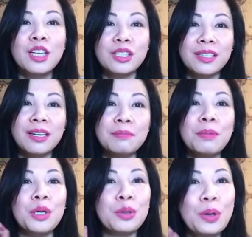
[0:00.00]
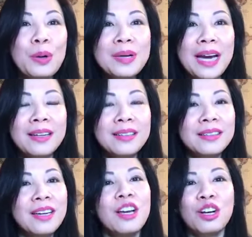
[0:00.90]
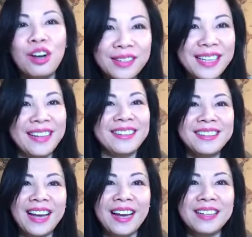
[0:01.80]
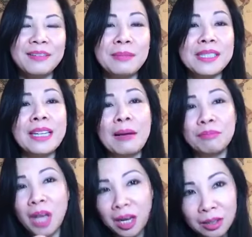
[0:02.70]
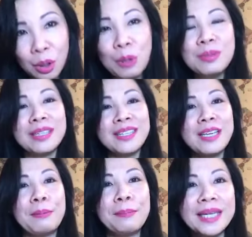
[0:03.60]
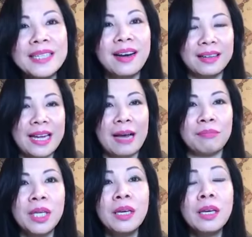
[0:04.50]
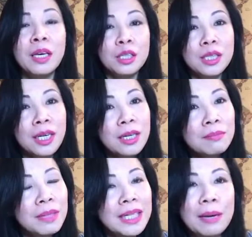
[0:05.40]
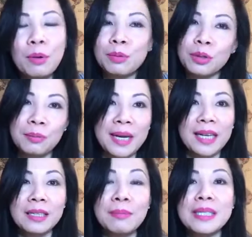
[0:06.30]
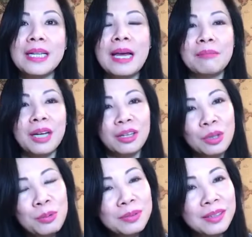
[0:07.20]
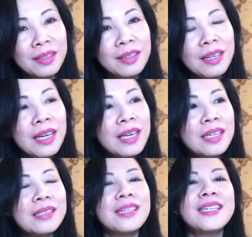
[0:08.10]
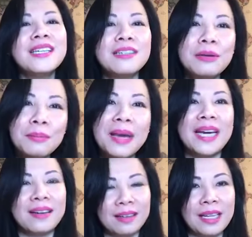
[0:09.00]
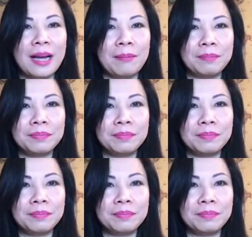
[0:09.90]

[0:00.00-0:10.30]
cho nên mình cố gắng coi nhẹ tất cả đi mình sẽ làm thật tốt những cái gì mình cần làm với mình là một người mẹ thì mình sẽ làm thật tốt những những cái gì người mẹ cần làm